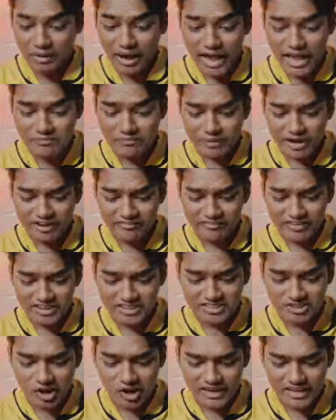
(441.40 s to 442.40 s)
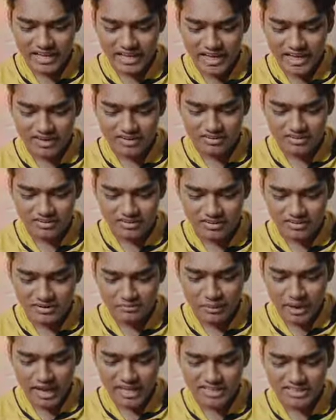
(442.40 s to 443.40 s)
भाई परफेक्ट शॉट है
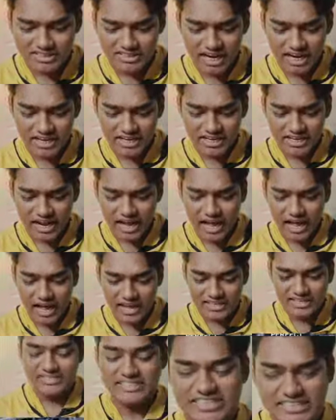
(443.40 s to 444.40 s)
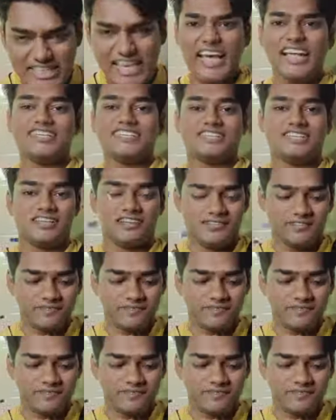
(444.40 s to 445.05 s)
भाई छक्का यस